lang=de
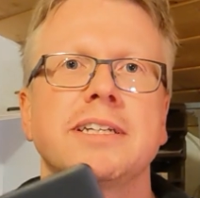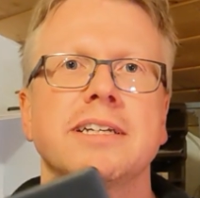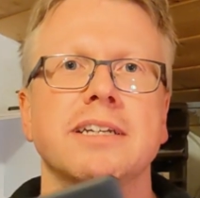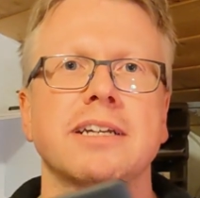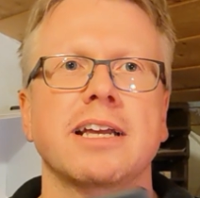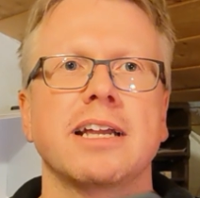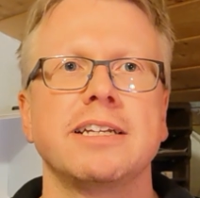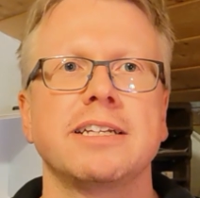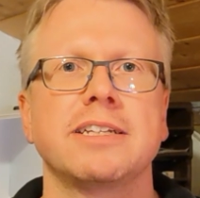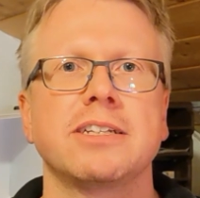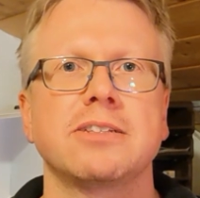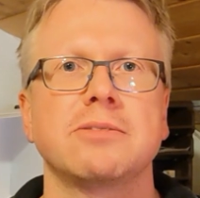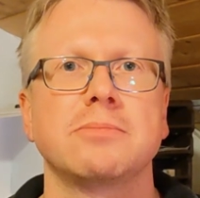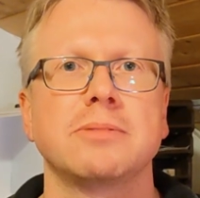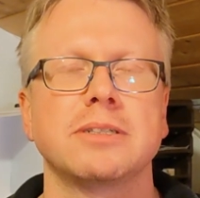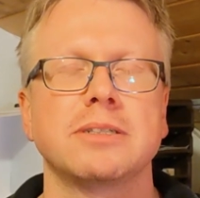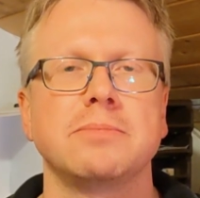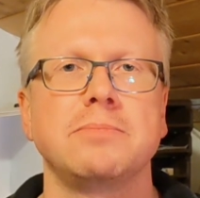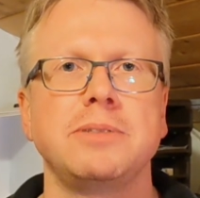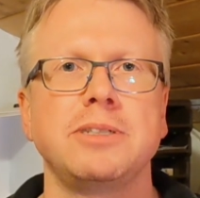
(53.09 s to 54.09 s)
Da kann ich das
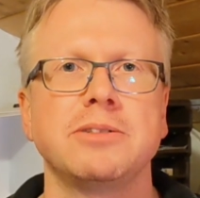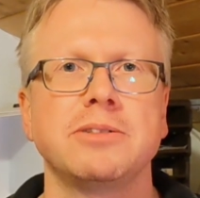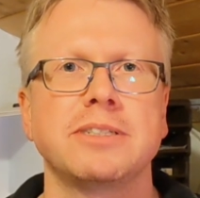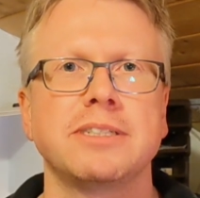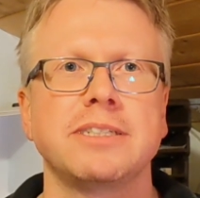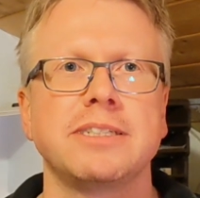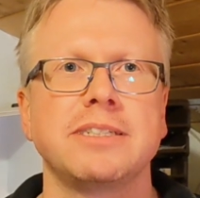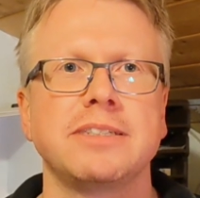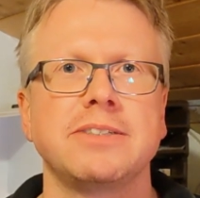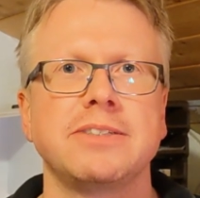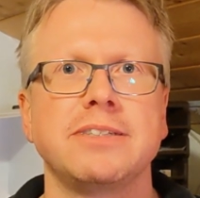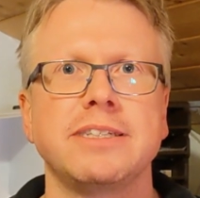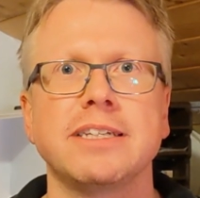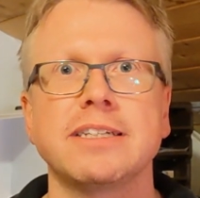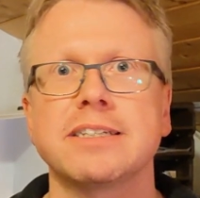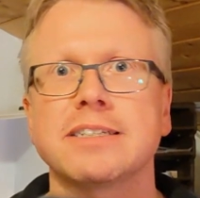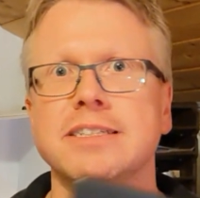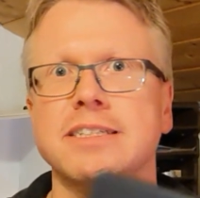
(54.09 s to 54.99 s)
über das BIOS initiieren.